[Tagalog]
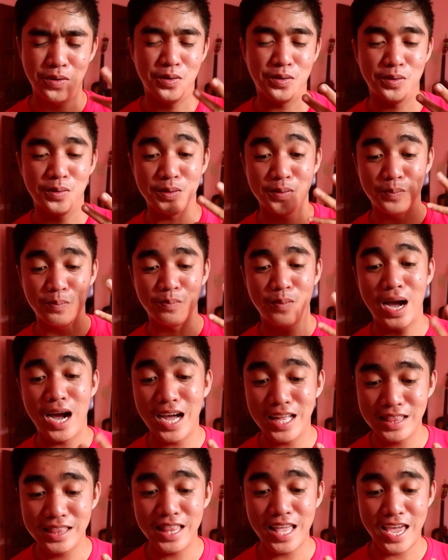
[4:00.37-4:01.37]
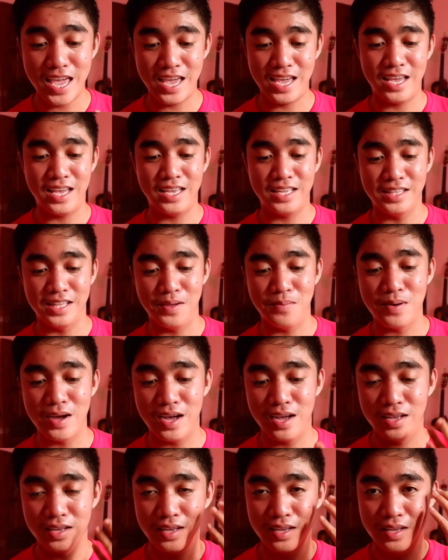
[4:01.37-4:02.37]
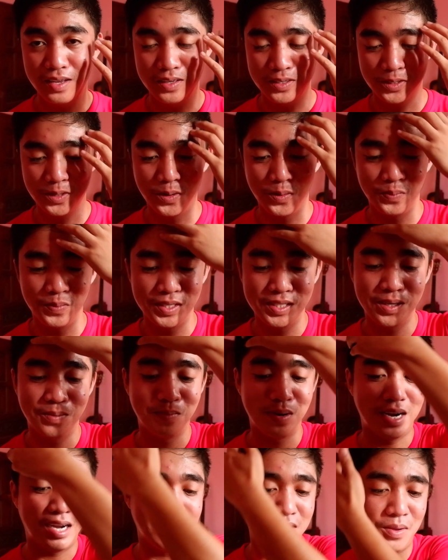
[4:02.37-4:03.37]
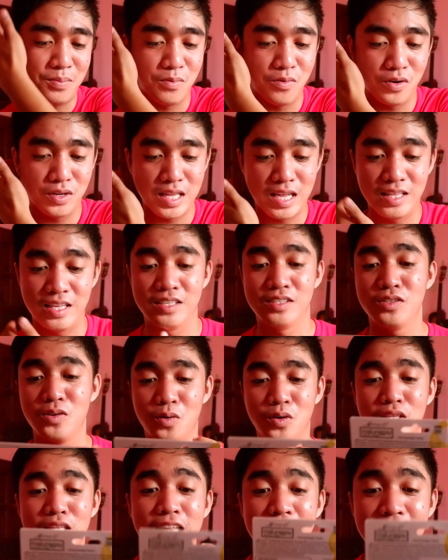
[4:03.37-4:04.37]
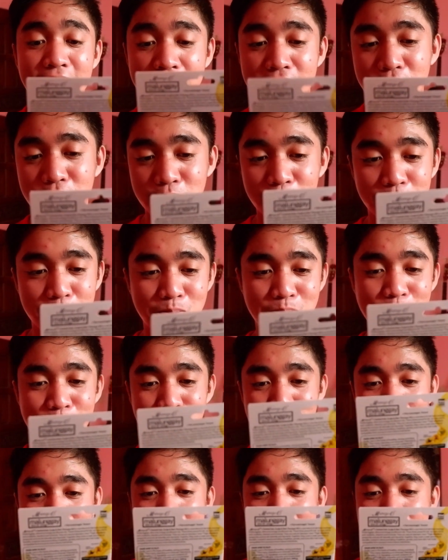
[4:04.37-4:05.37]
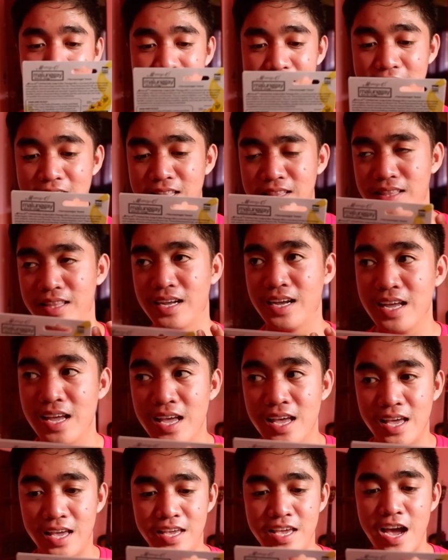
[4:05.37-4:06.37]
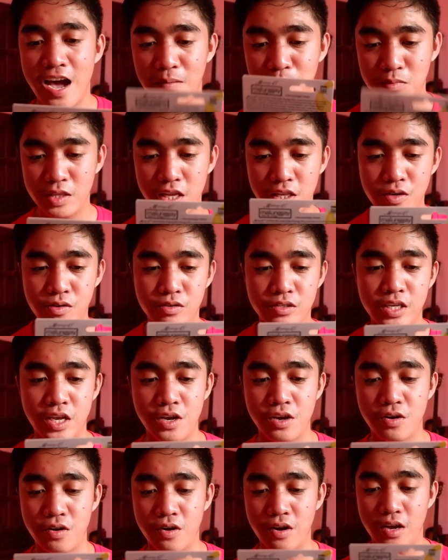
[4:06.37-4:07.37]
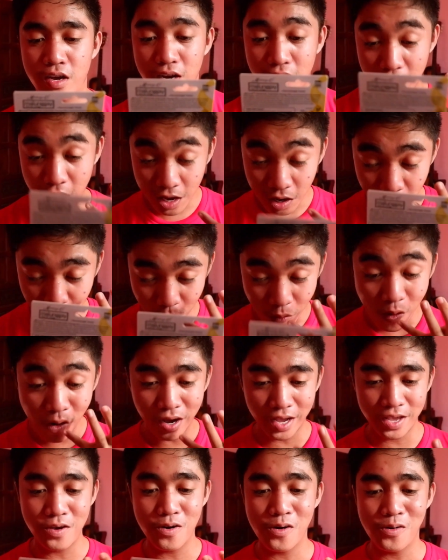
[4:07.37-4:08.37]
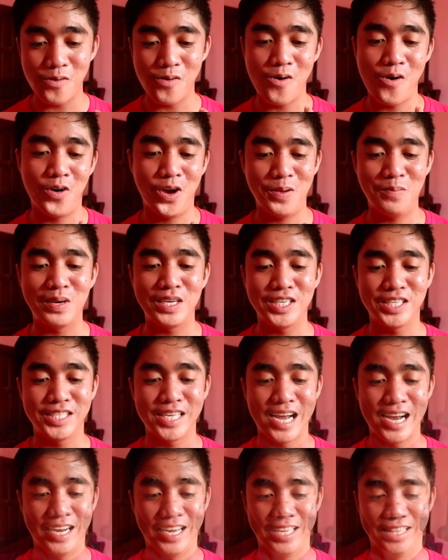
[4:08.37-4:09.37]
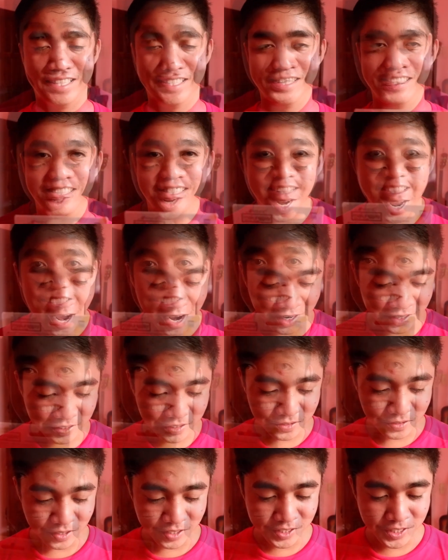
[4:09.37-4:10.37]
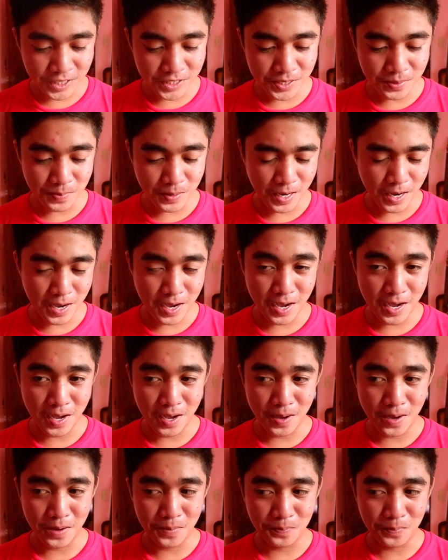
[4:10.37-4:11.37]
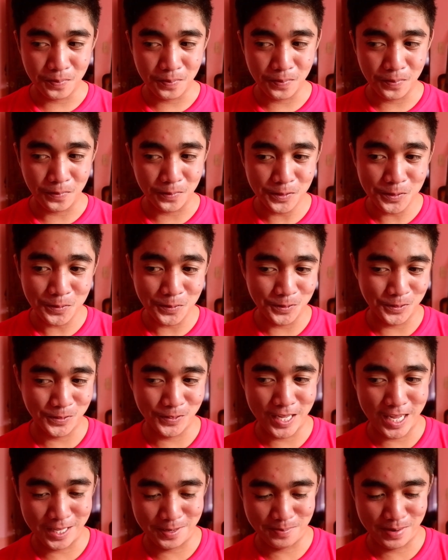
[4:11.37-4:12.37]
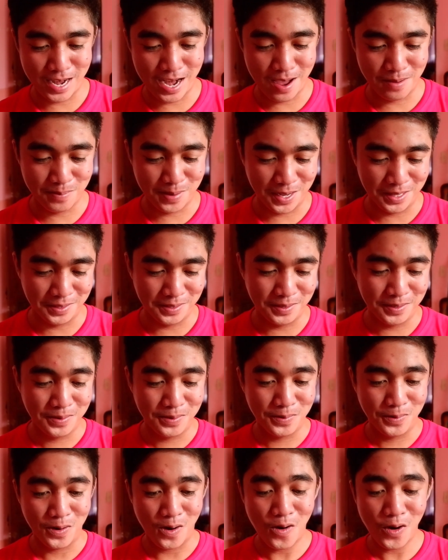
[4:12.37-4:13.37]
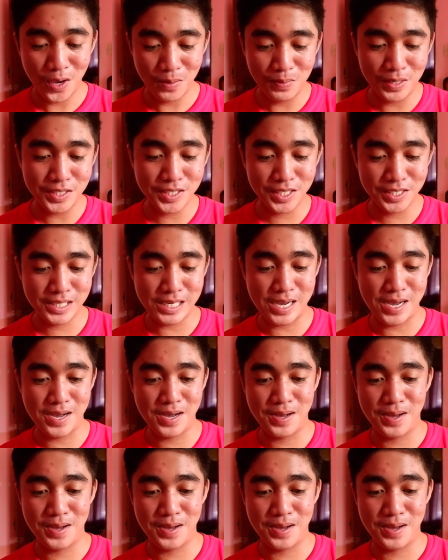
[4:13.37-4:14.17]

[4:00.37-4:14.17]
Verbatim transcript: yung Makate, di ba? So, minsan Makate buhok natin. So, itatry ko to sa buhok ko guys and i-update ko sa'yo ka- ko kayo kung okay ba siya sa akin. Ito na guys, yung isa sa mga gustong gusto natin malaman. Okay ba siya sa